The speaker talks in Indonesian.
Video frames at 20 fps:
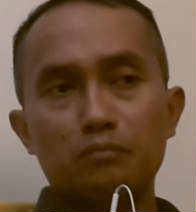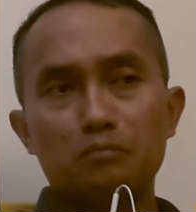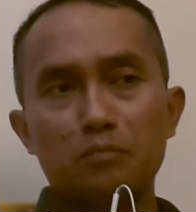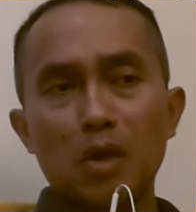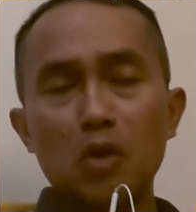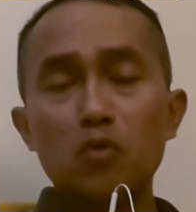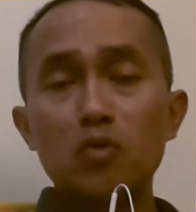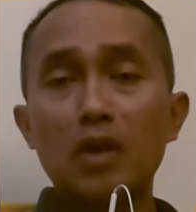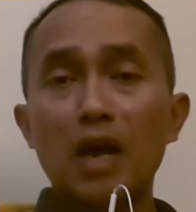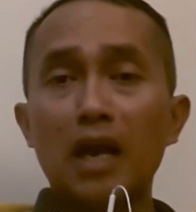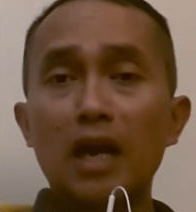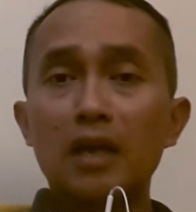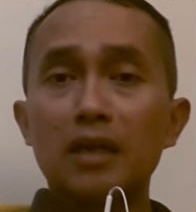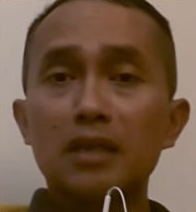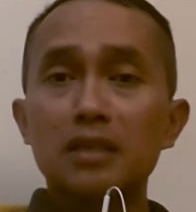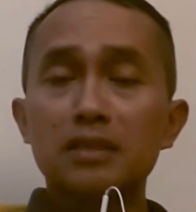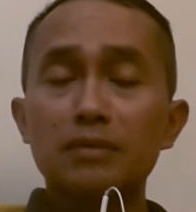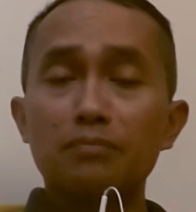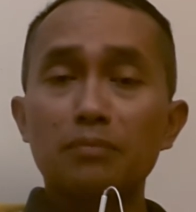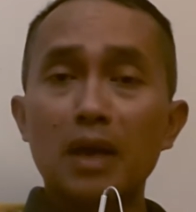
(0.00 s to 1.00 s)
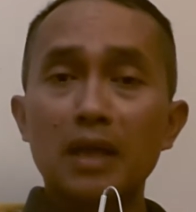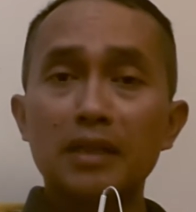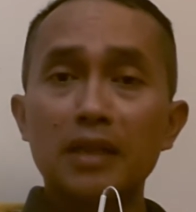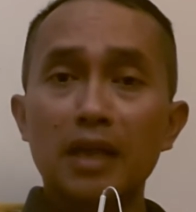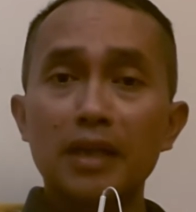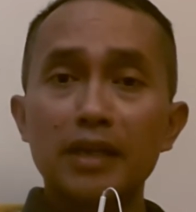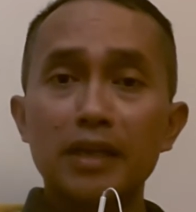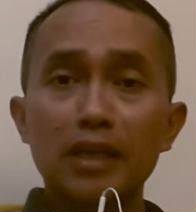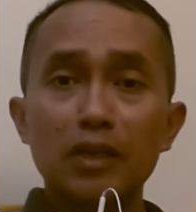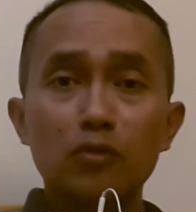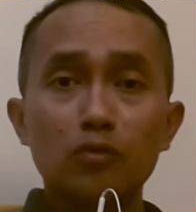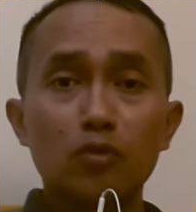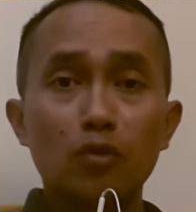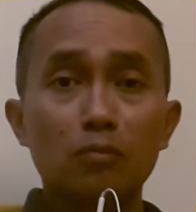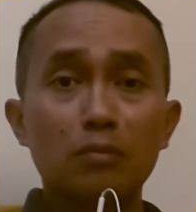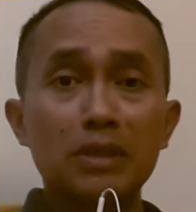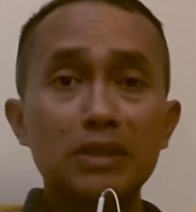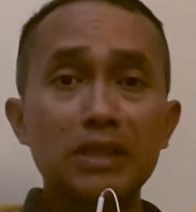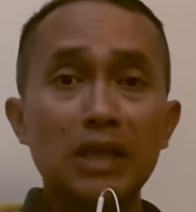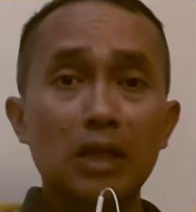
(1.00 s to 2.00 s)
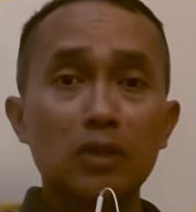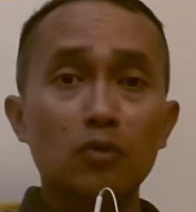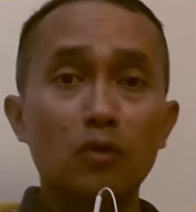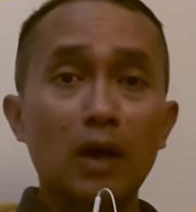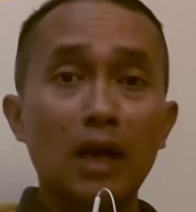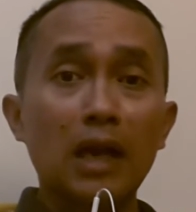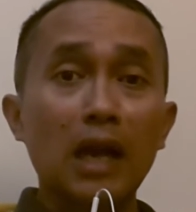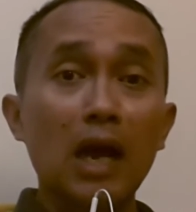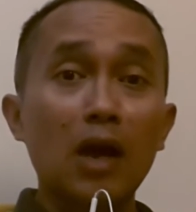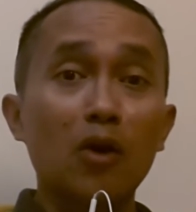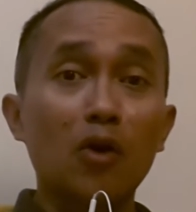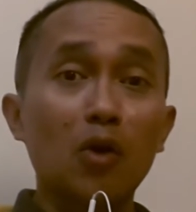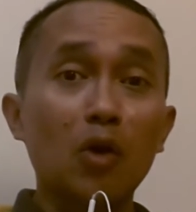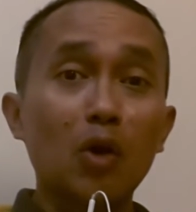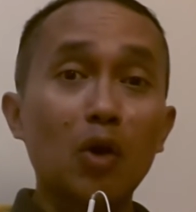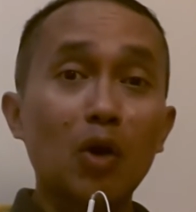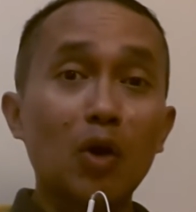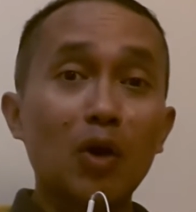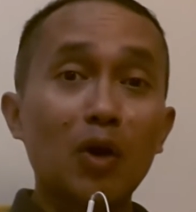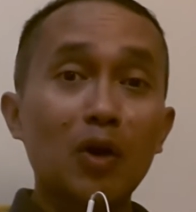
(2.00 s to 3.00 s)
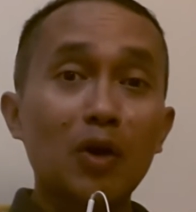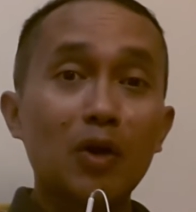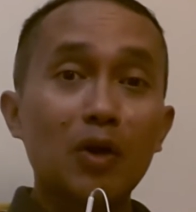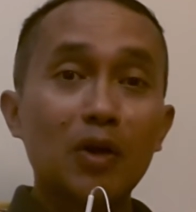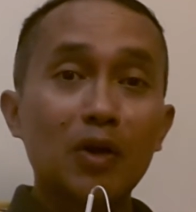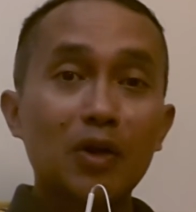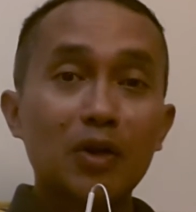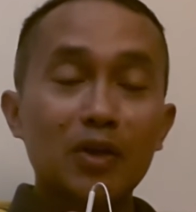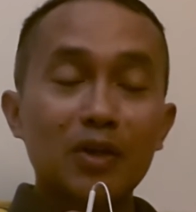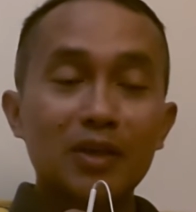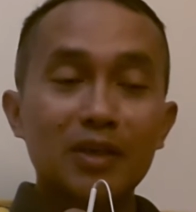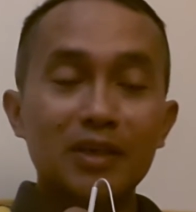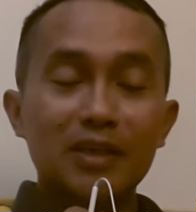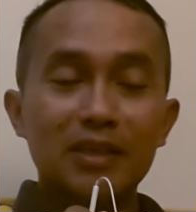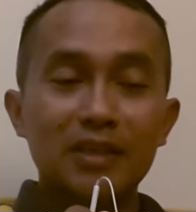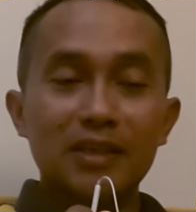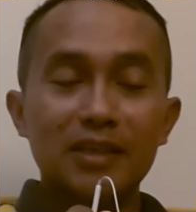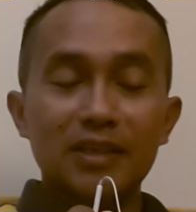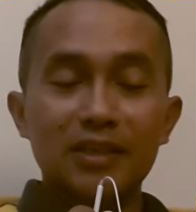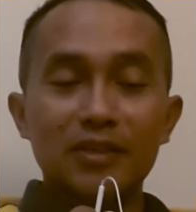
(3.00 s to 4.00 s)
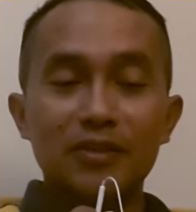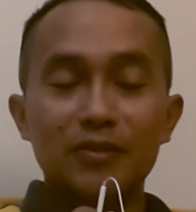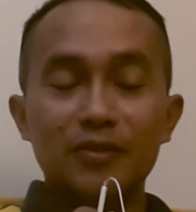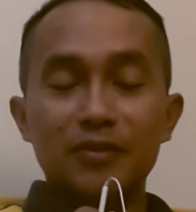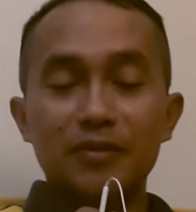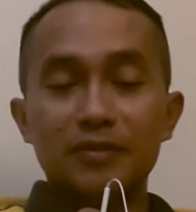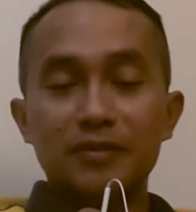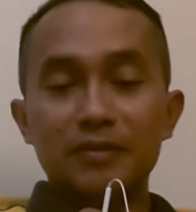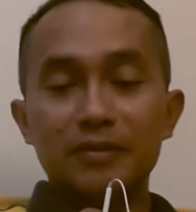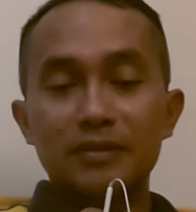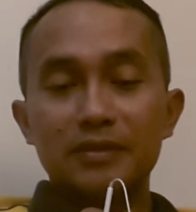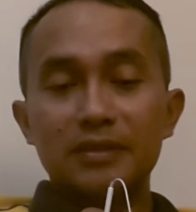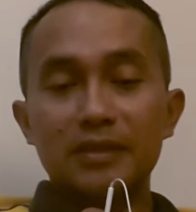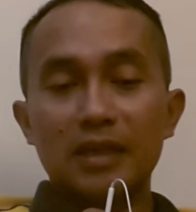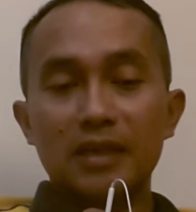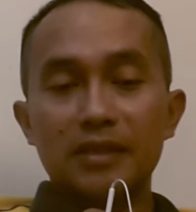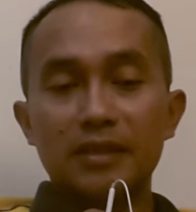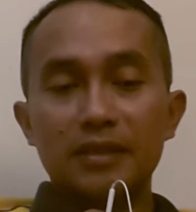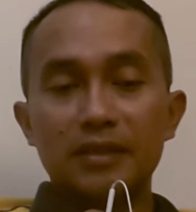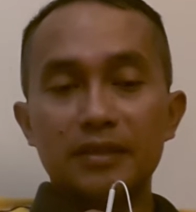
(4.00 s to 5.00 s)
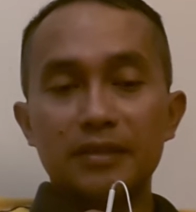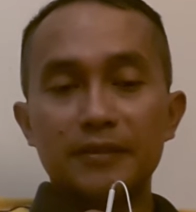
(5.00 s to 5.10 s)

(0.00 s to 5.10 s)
menggunakan kesempatan ini untuk menjatuhkan Ahok gitu. Jadi